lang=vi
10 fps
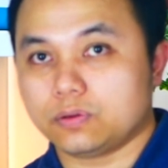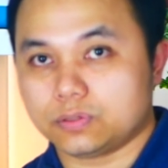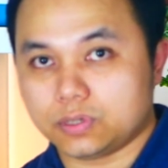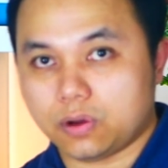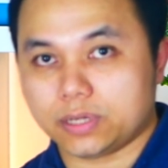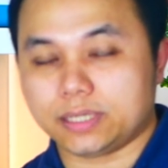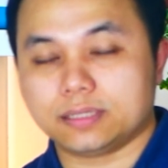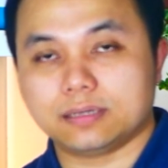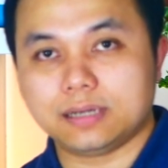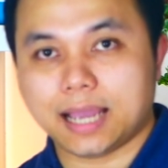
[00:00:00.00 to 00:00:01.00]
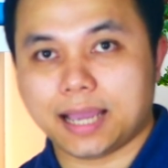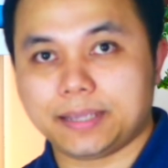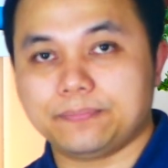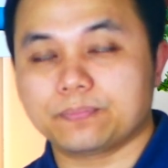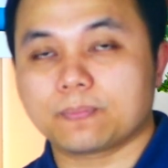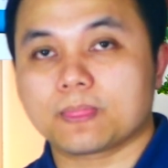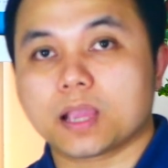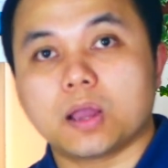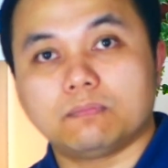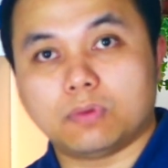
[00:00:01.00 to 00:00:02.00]
rồi thứ hai
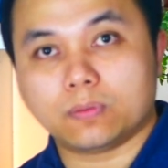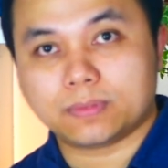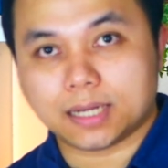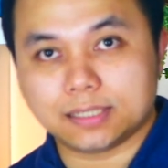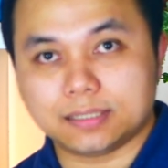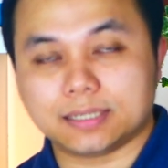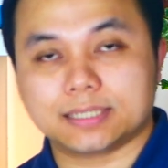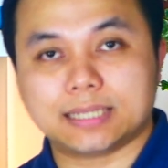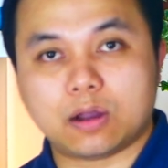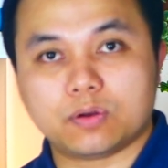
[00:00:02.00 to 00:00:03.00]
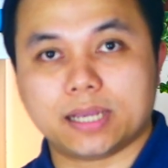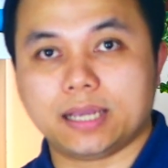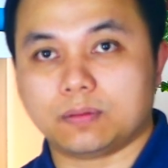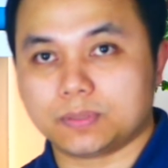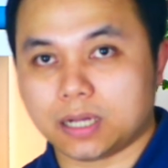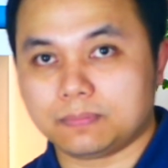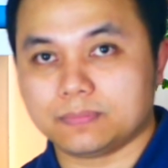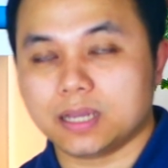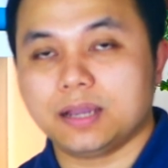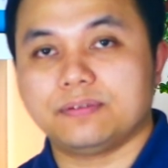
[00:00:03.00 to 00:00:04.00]
một từ sau khi học xong
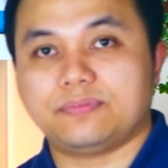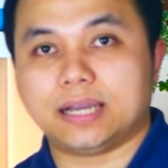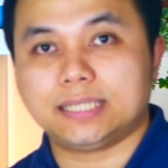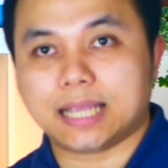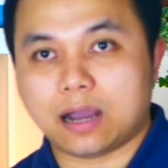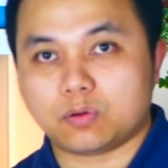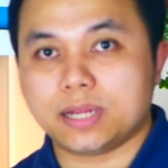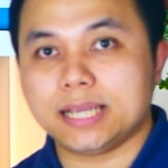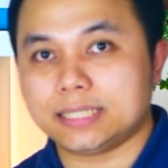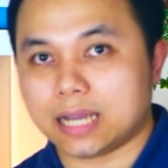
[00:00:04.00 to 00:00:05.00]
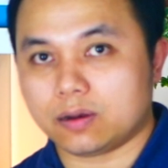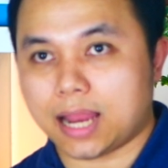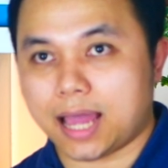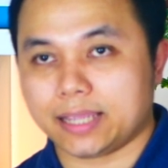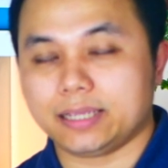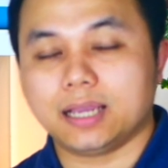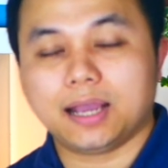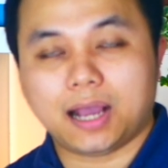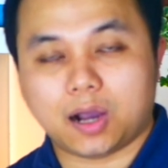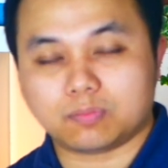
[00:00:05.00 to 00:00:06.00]
phải xào đi xào lại
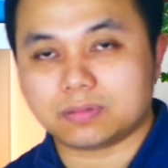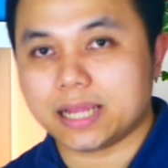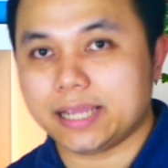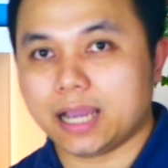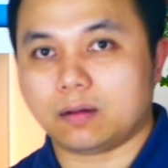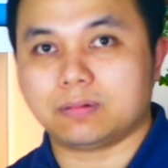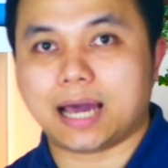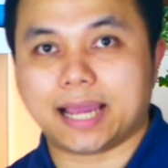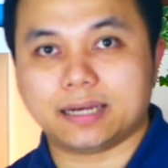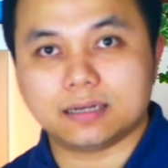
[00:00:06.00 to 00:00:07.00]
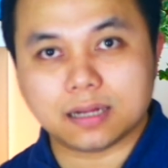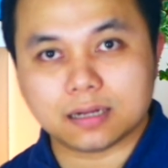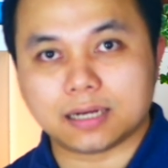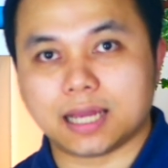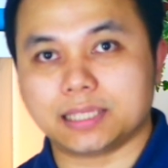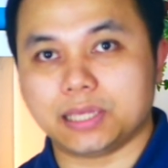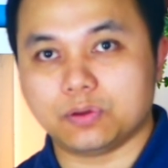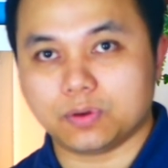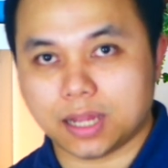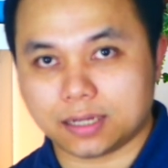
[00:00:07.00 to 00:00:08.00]
học đi học lại rất là nhiều
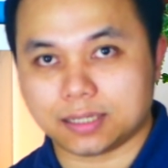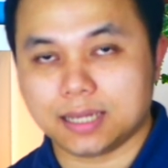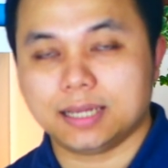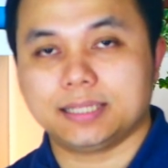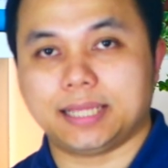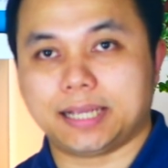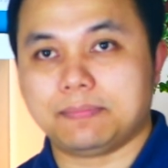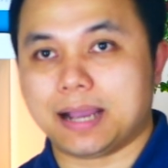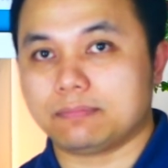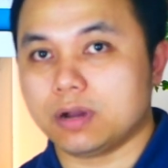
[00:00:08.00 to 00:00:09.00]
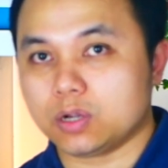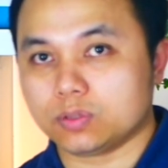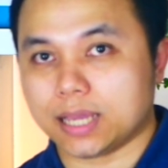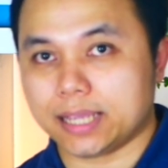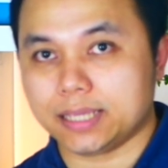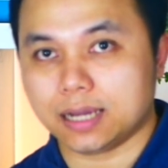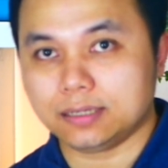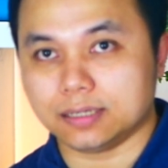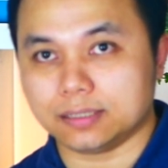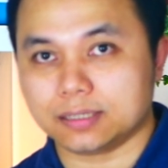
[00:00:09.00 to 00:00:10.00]
lần thì các bạn mới có thể nhớ
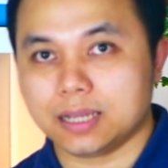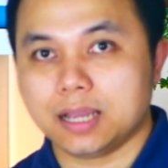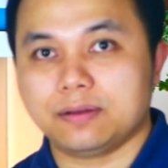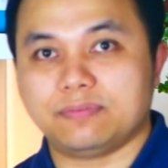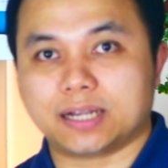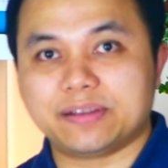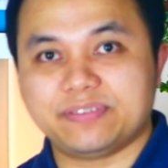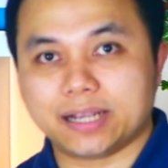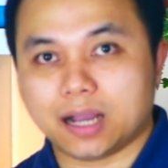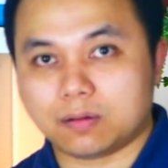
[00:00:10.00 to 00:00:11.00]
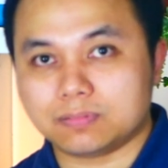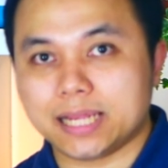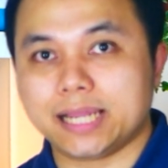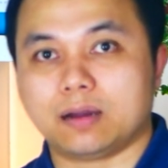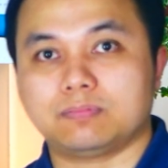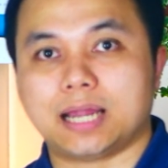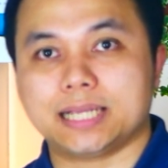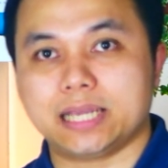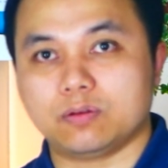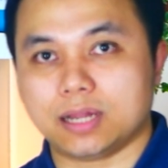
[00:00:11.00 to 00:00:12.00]
được và cái việc học đi học lại
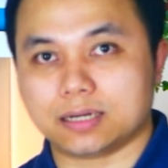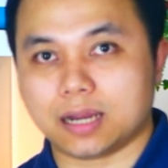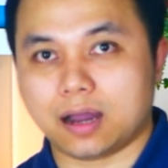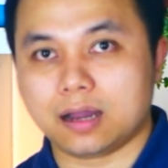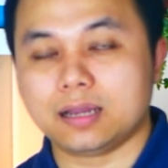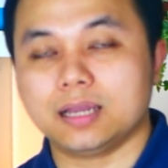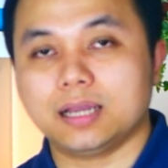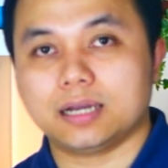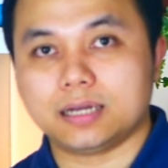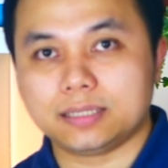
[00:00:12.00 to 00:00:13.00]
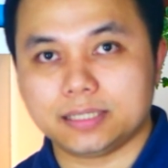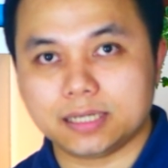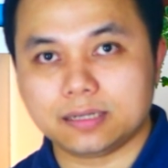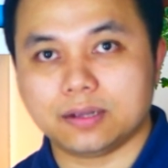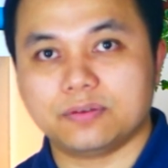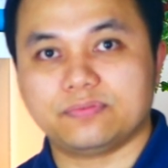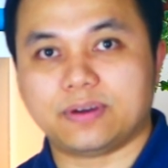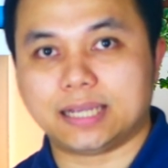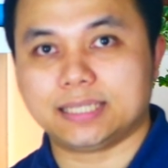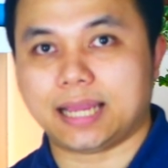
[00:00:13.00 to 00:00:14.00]
nhiều lần đó ít nhất
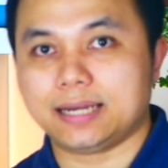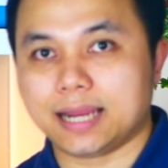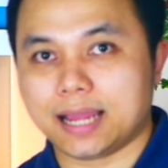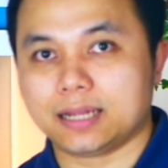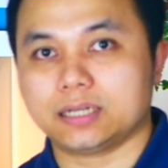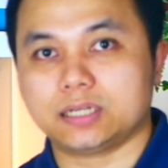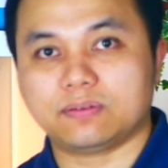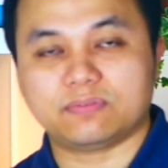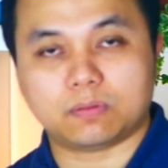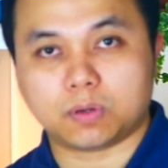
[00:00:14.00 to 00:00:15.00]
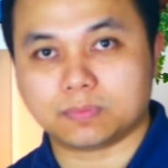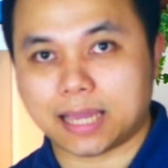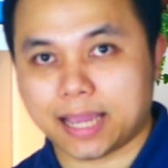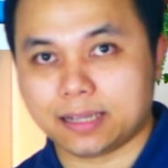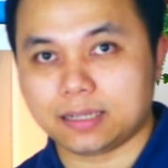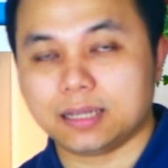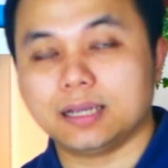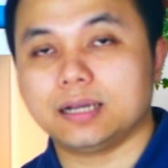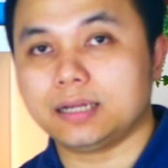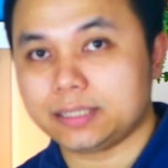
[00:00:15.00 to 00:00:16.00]
phải xảy ra trong vòng một tháng
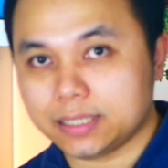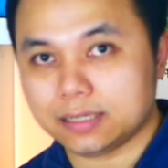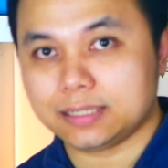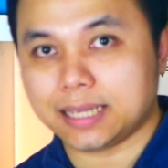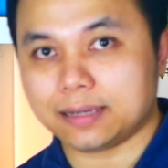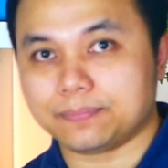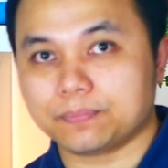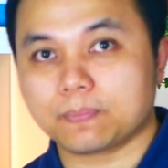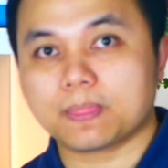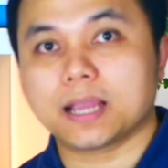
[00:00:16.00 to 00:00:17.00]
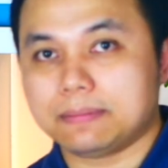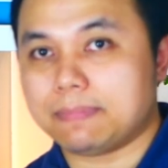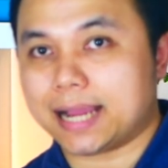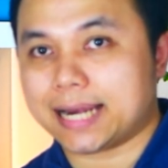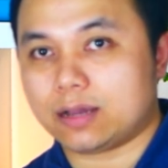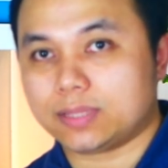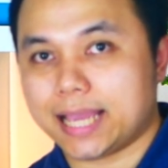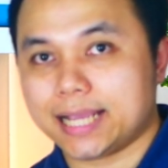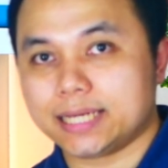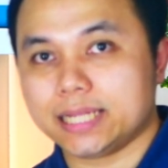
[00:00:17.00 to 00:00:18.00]
ít nhất nha bạn nào thấy
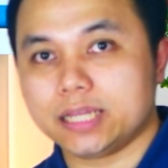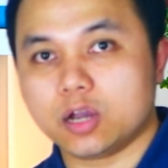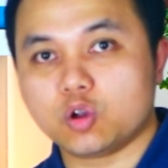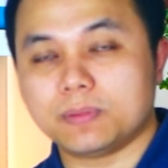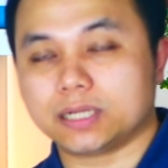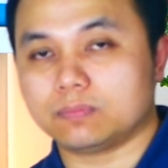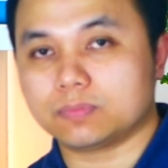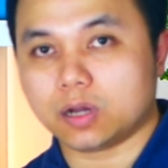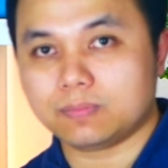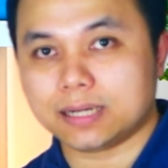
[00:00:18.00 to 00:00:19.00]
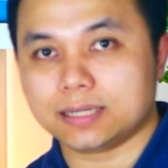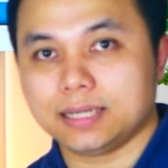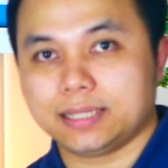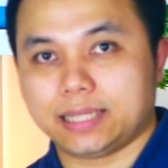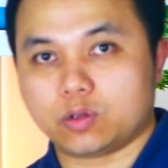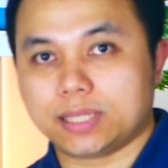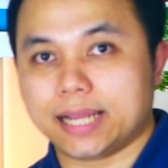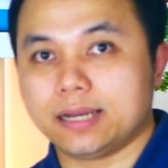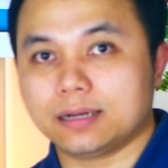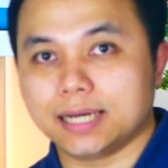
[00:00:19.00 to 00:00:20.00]
cái trí nhớ của mình không tốt á thì có thể
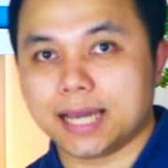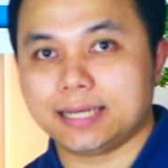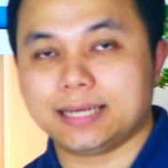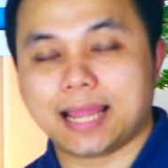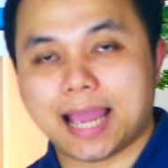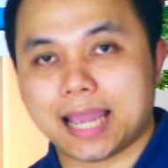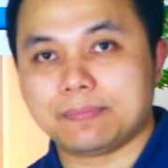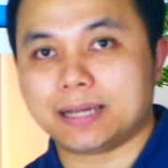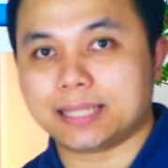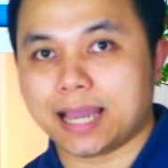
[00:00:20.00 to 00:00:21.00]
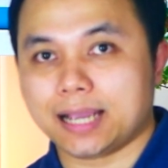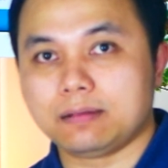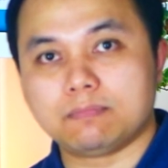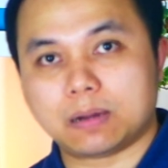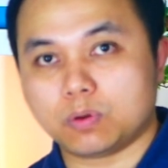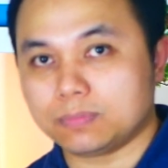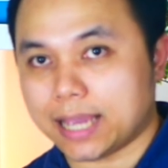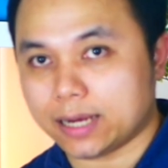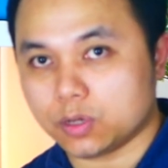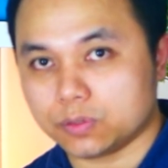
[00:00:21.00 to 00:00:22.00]
nâng lên 2 3 tháng, 3 4
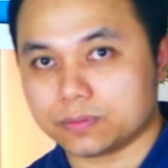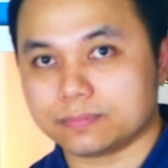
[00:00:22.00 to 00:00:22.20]
tháng luôn.